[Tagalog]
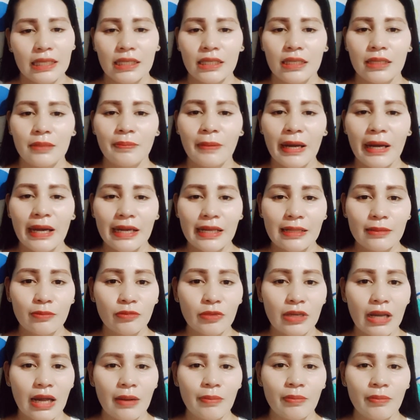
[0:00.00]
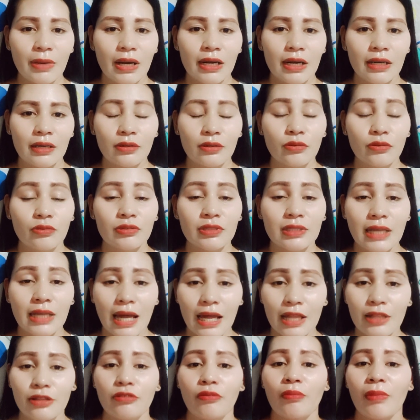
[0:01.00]
ipahid mo lamang kung
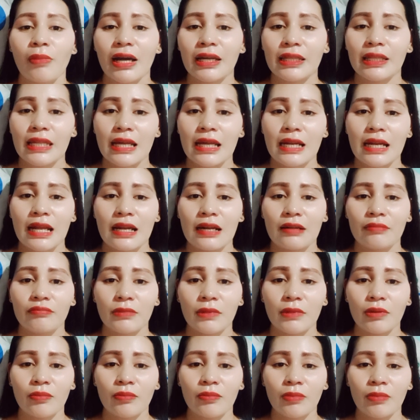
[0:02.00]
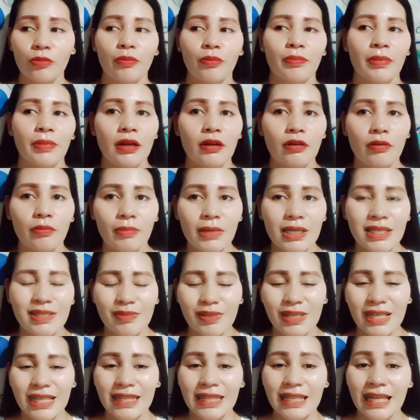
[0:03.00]
saan yung mga nararamdaman mo. Pero mas
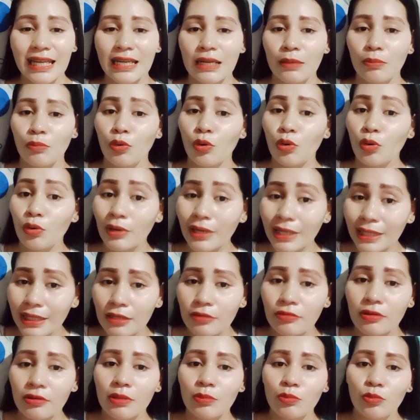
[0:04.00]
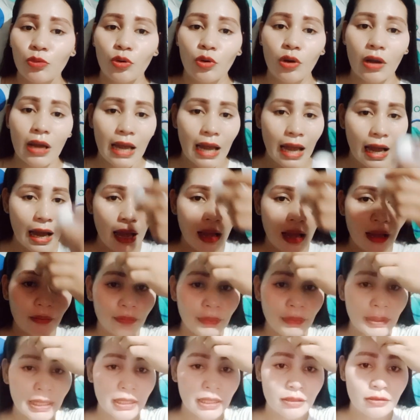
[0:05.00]
maganda na buong katawan mo ang
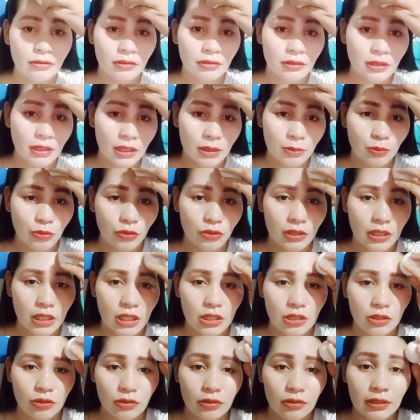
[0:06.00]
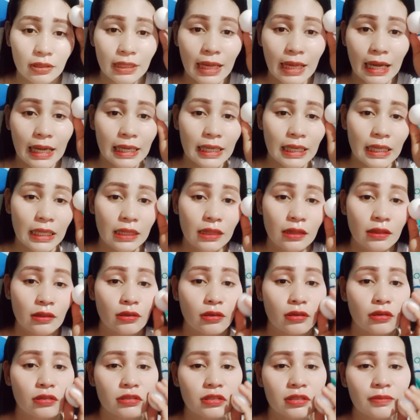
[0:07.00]
paikutan po ninyo ng
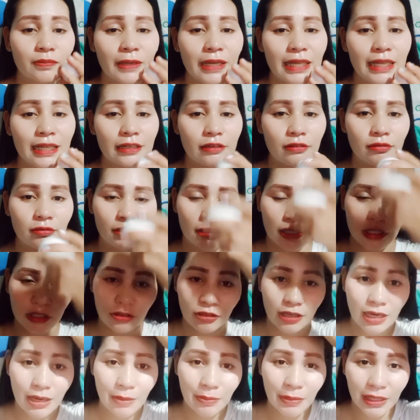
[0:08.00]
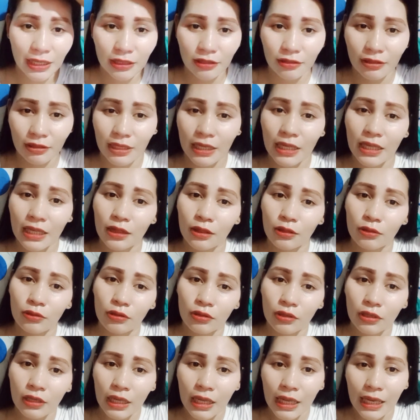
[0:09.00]
itlog. So paikutan nyo lamang ito ng
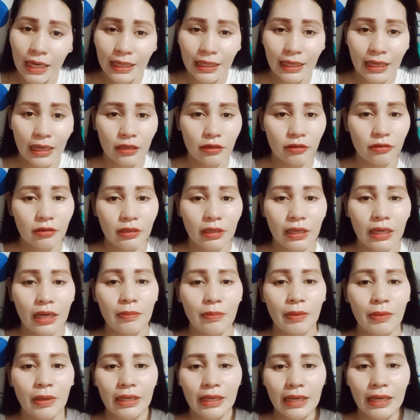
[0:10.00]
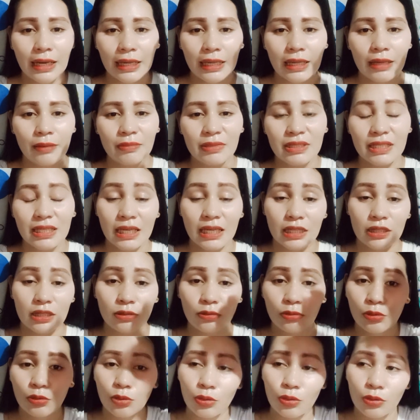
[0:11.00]
itlog, lalo na kapag laging masakit
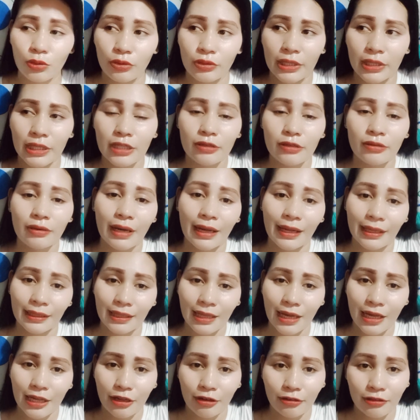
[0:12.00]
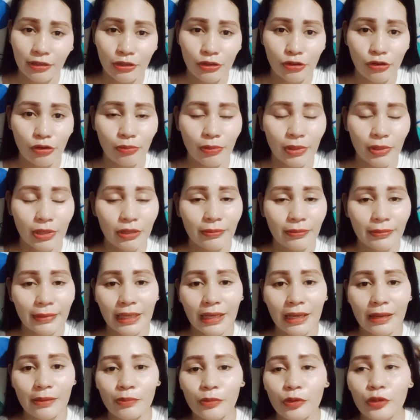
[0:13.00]
yung ulo ninyo at ayaw ninyo uminom
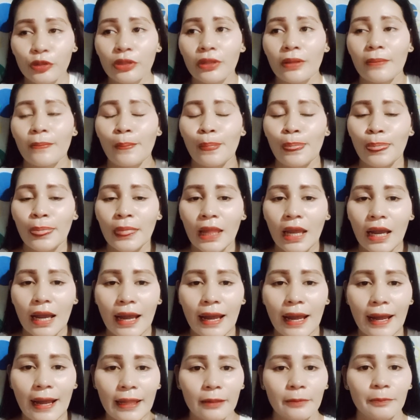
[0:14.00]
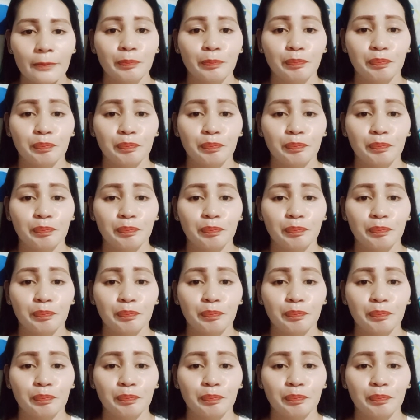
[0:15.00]
ng gamot. At